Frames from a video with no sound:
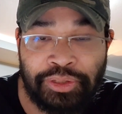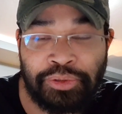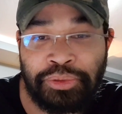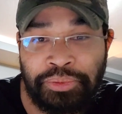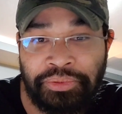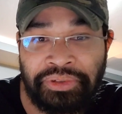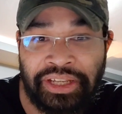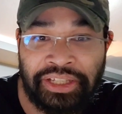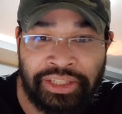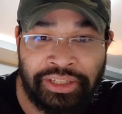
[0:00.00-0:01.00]
cho dù
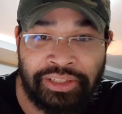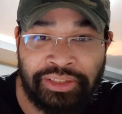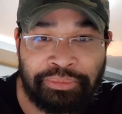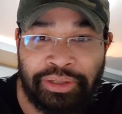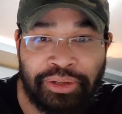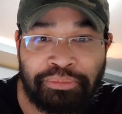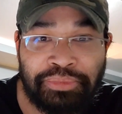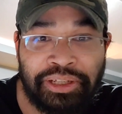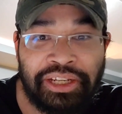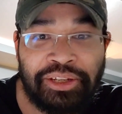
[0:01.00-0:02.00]
này kia nhưng mà
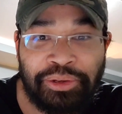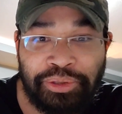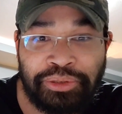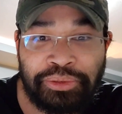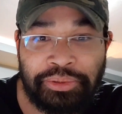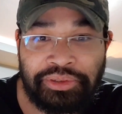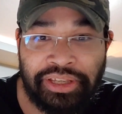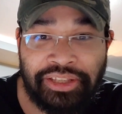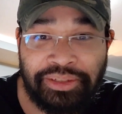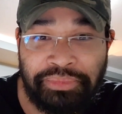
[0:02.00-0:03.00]
không có đến nỗi tồi
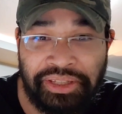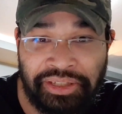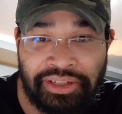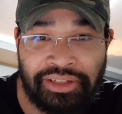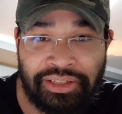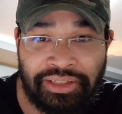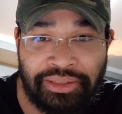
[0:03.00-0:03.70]
tệ như bây giờ